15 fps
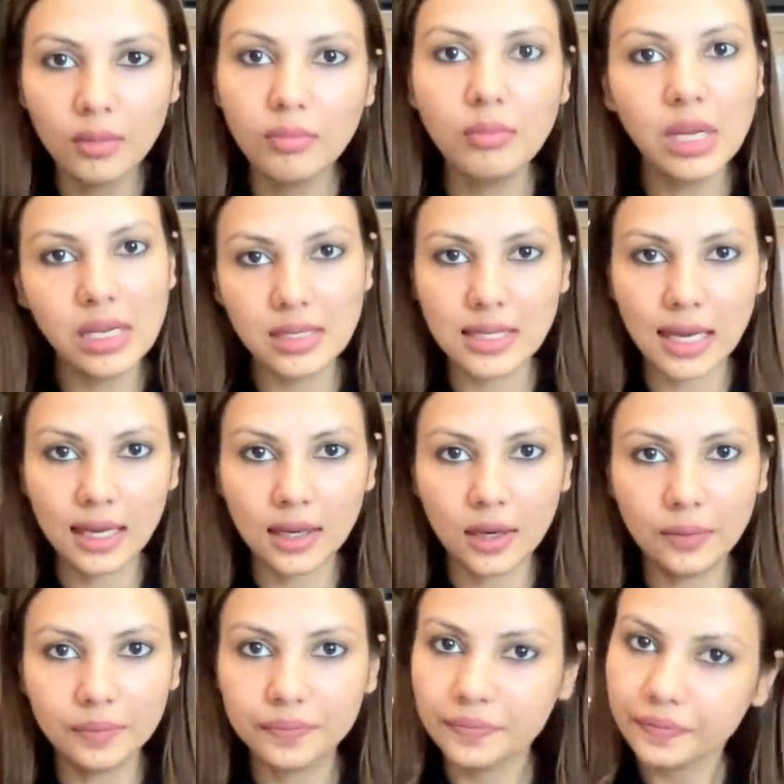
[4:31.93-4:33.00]
मिल
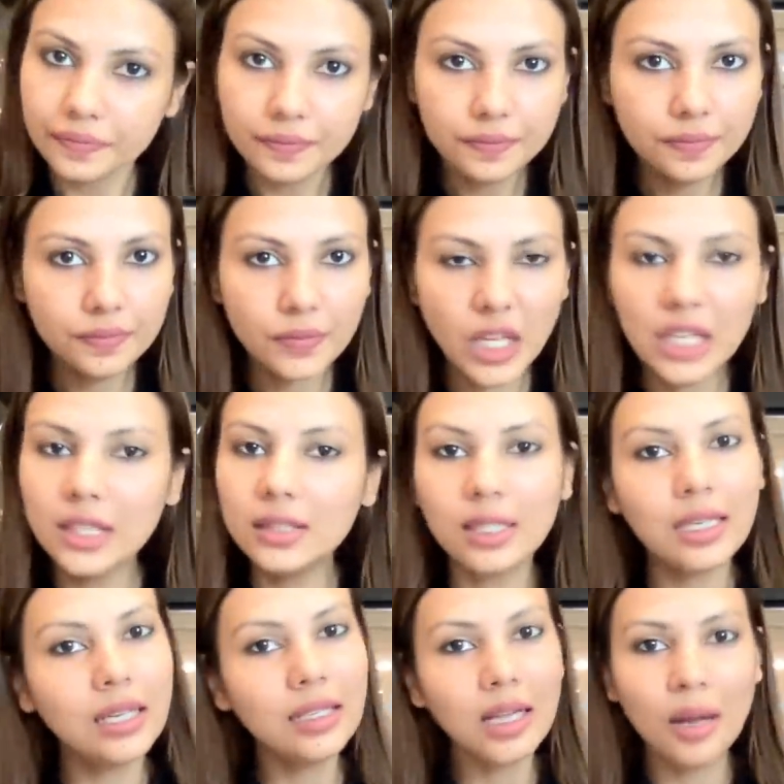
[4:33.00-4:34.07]
जाएगा
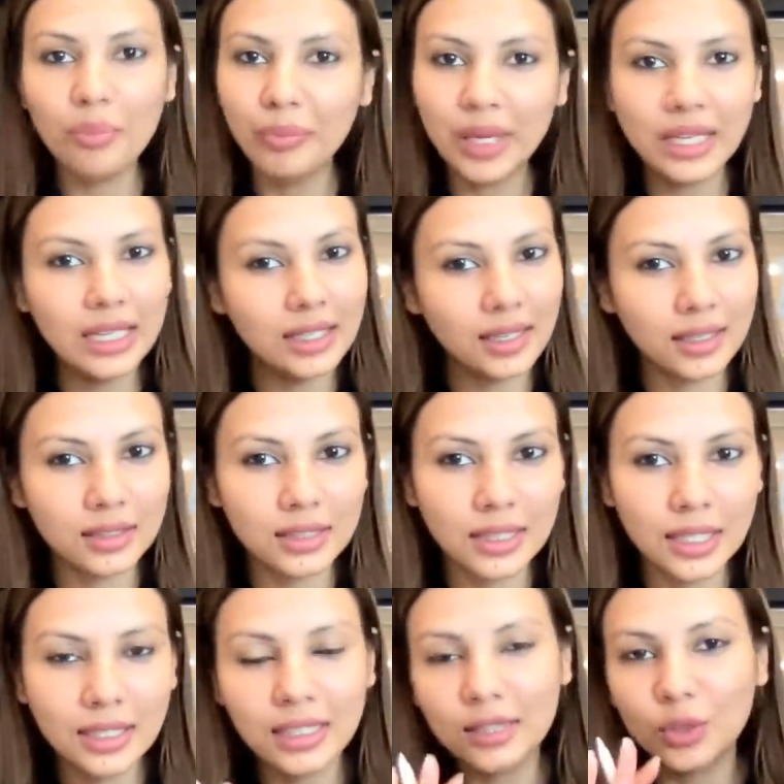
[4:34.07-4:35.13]
इतना काम मैंने कर
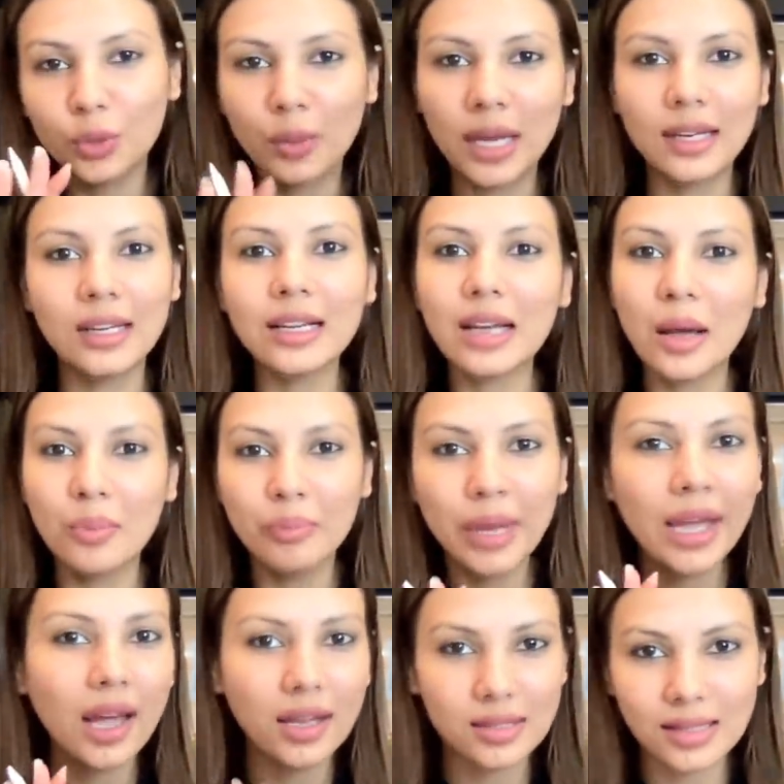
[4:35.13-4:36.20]
दिया है कि तुम्हारा काम
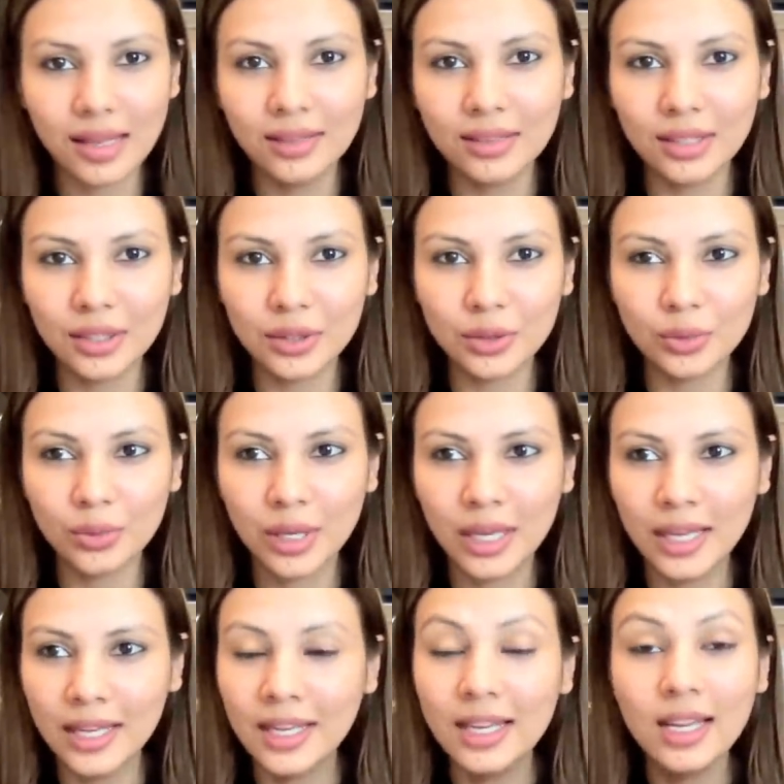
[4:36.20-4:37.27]
मैं आसान कर दूँ
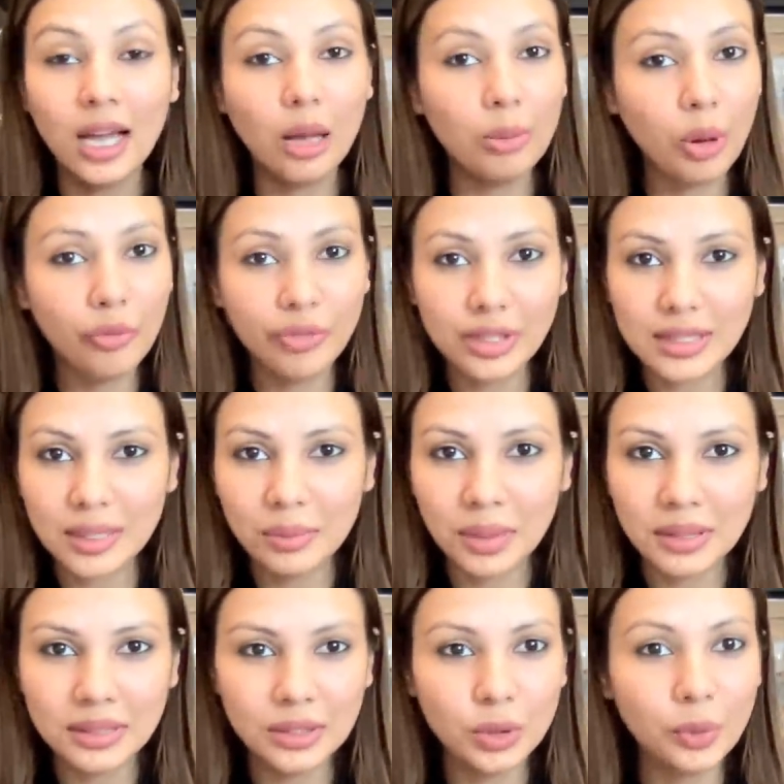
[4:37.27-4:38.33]
अब ऑब्वियस सी
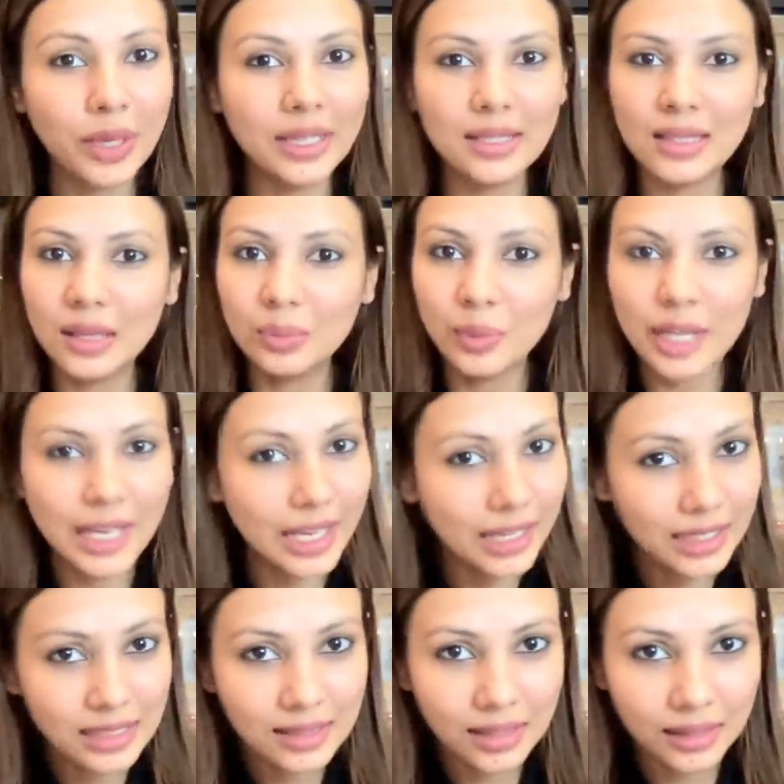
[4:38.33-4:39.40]
बात है तुम्हारे साथ में रह
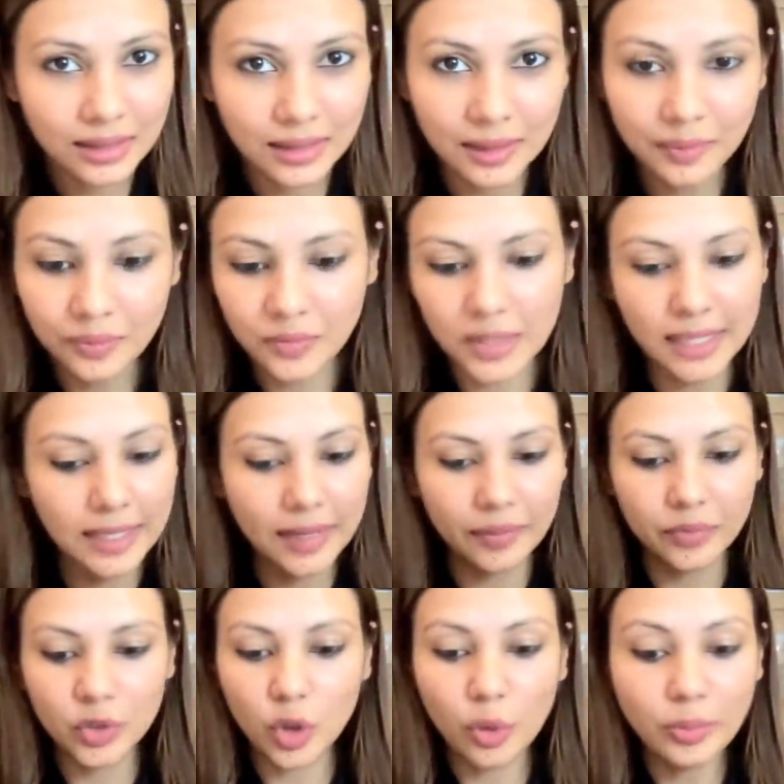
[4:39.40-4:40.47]
नहीं सकती ठीक
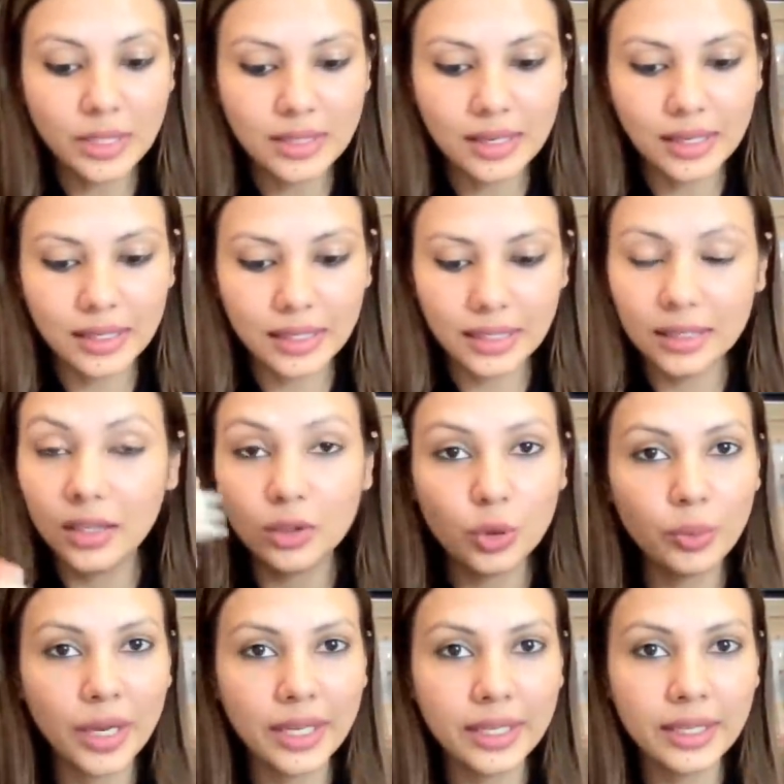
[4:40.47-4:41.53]
है चौबीस घंटे ना
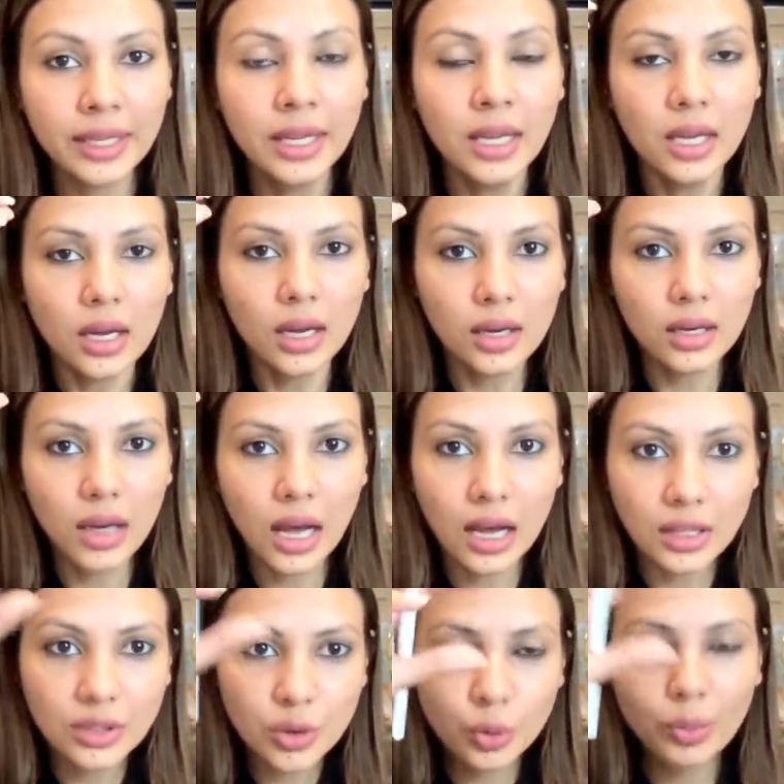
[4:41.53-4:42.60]
तुम्हारे
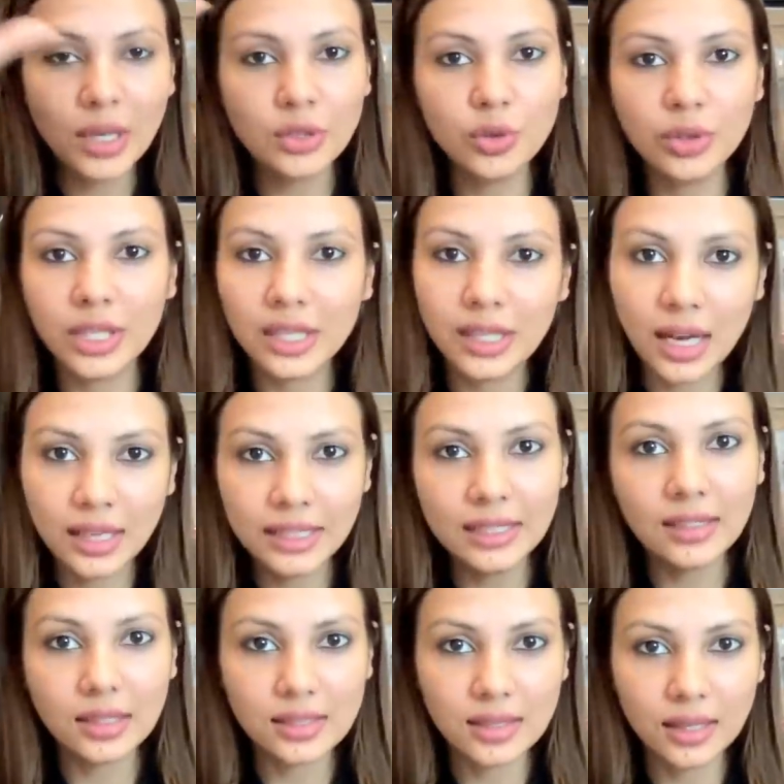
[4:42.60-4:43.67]
आजू बाजू निगरानी
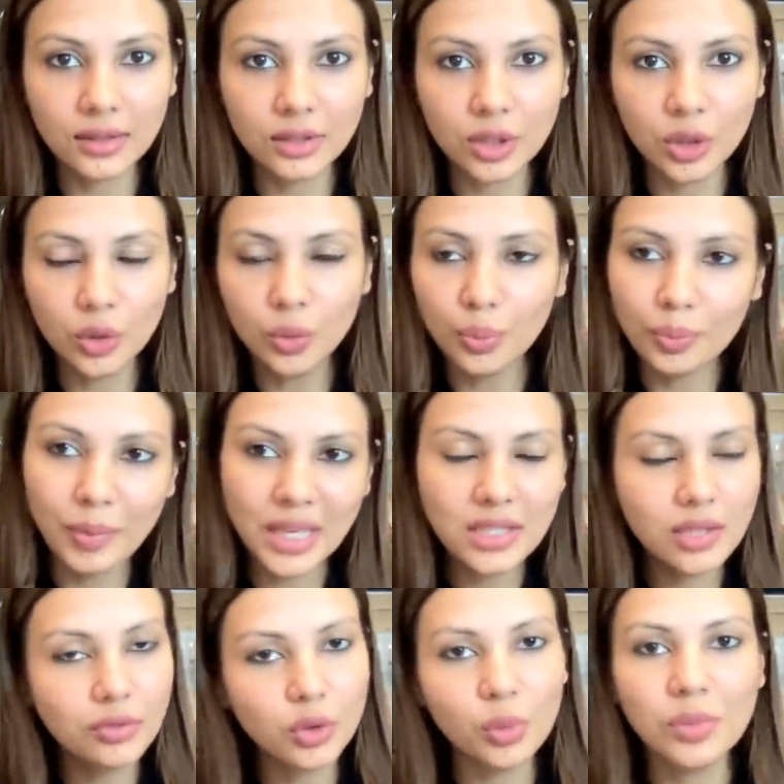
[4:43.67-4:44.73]
रख सकती हूँ मैं
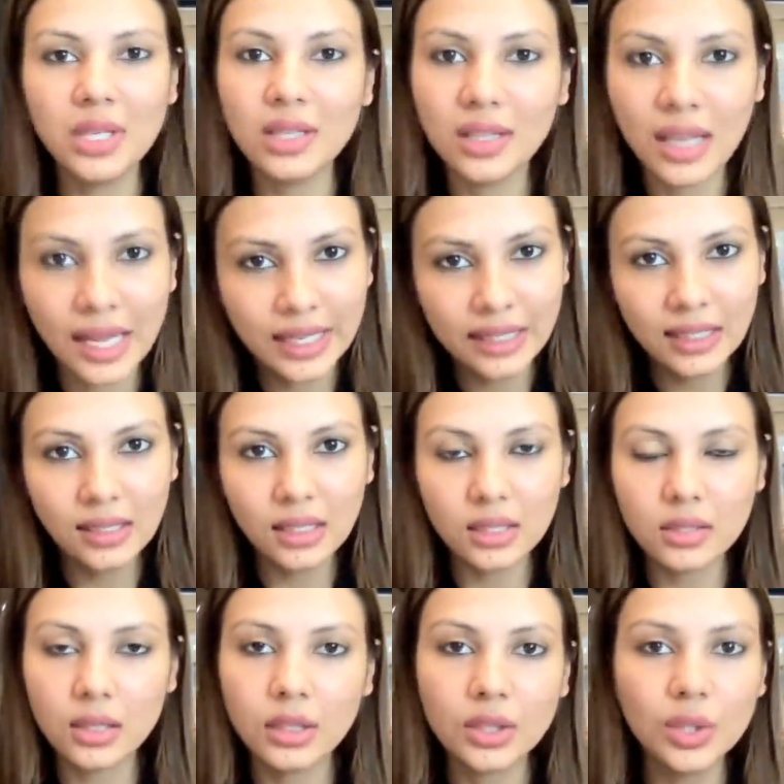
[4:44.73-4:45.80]
सिर्फ तुम्हें गाइड कर
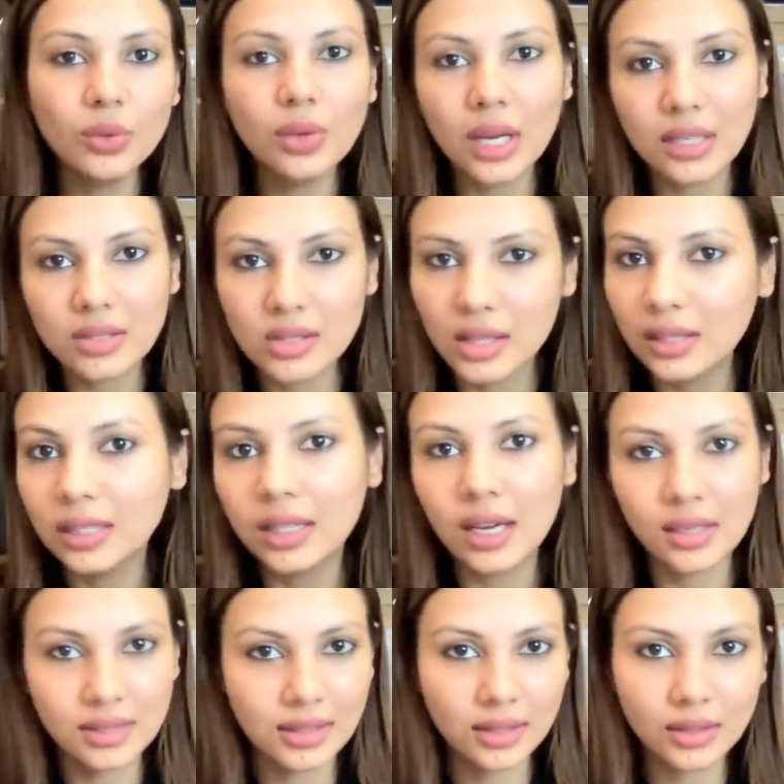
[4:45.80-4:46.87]
सकती हूँ रास्ता
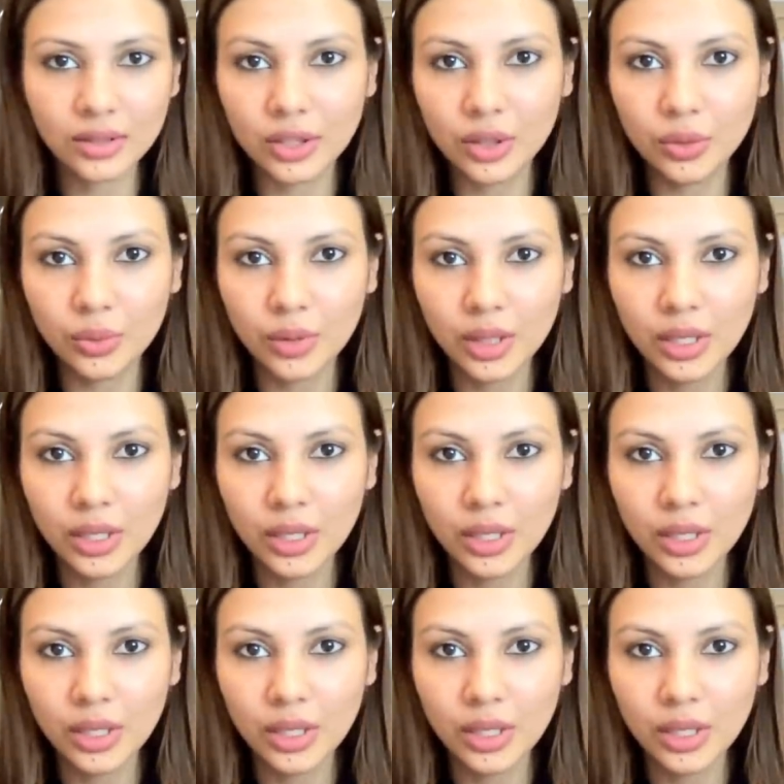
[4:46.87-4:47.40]
दिखा सकती हूँ